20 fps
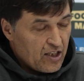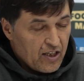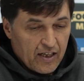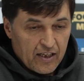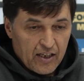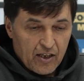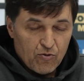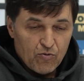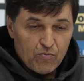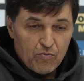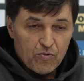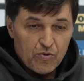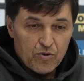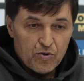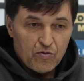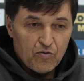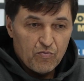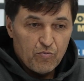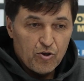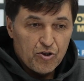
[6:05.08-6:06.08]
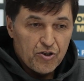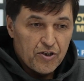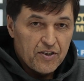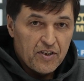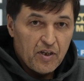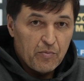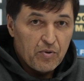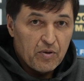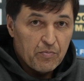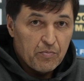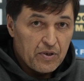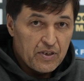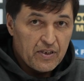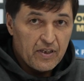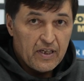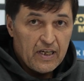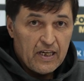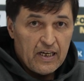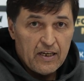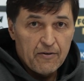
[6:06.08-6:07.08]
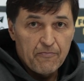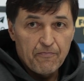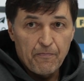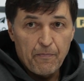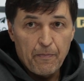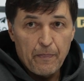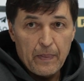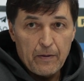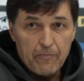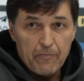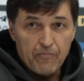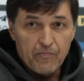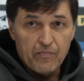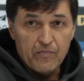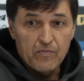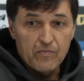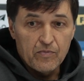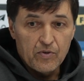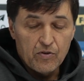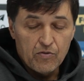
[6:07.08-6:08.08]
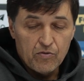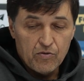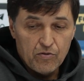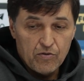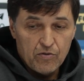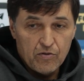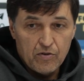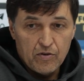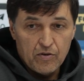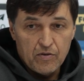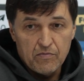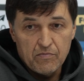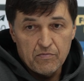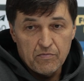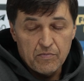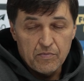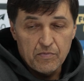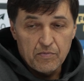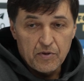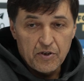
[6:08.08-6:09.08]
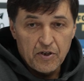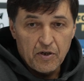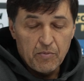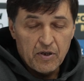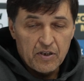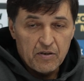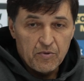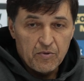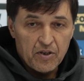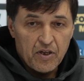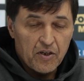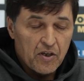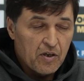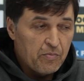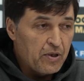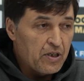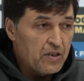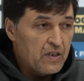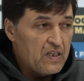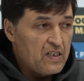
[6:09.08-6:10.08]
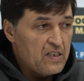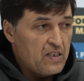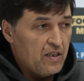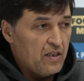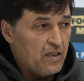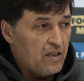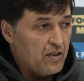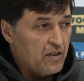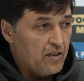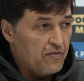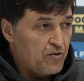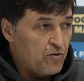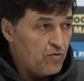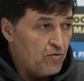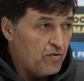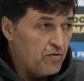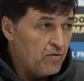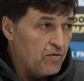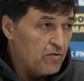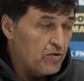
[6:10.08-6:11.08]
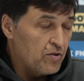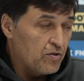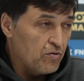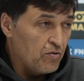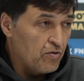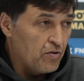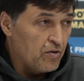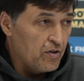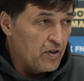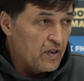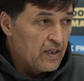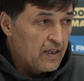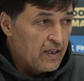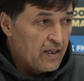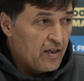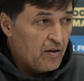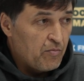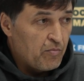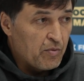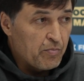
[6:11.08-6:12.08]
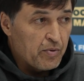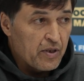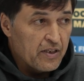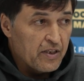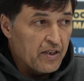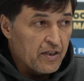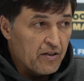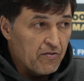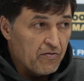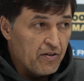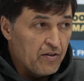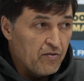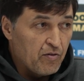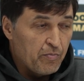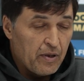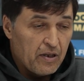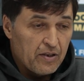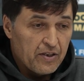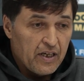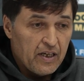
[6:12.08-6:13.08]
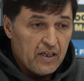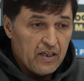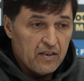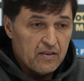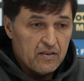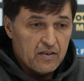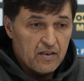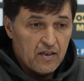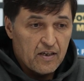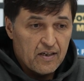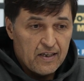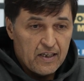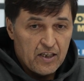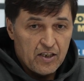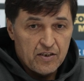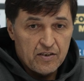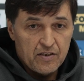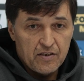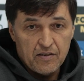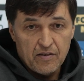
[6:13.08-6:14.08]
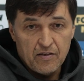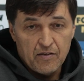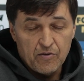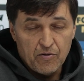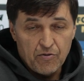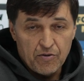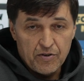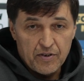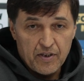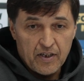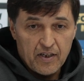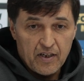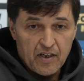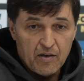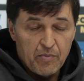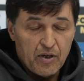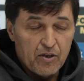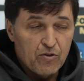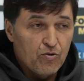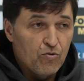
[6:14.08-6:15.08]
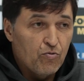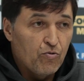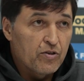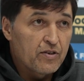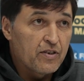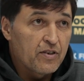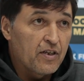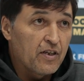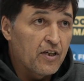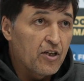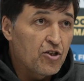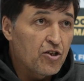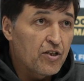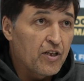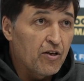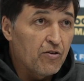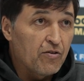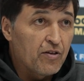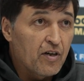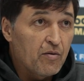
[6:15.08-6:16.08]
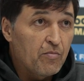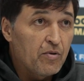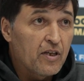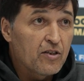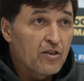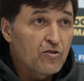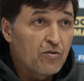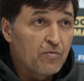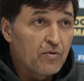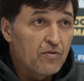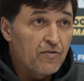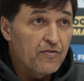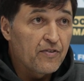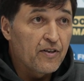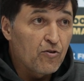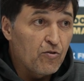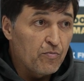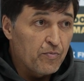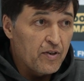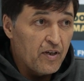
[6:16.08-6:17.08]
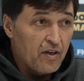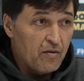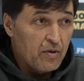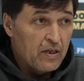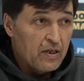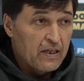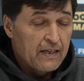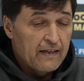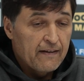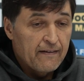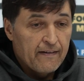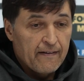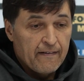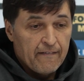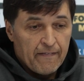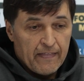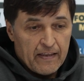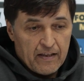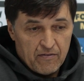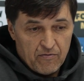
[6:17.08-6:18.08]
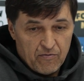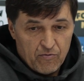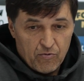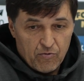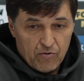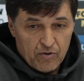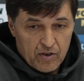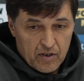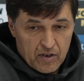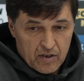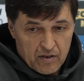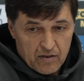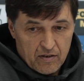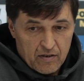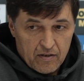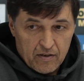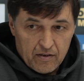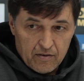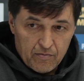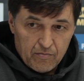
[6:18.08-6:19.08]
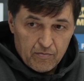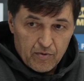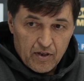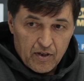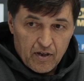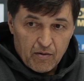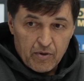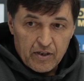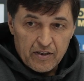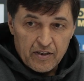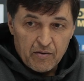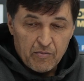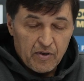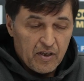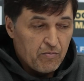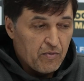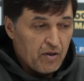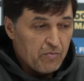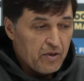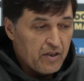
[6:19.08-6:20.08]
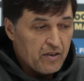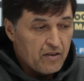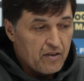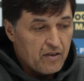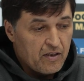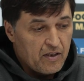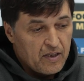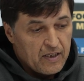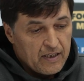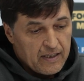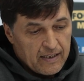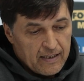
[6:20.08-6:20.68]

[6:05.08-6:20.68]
Да, я думаю, что в большей степени потеряли, но к ребятам никаких претензий, они все, что мы планировали, выполняли, старались. Э, то есть такая обоюдоострая, я считаю, игра была, особенно во втором тайме. Вот. Э, команды имели моменты.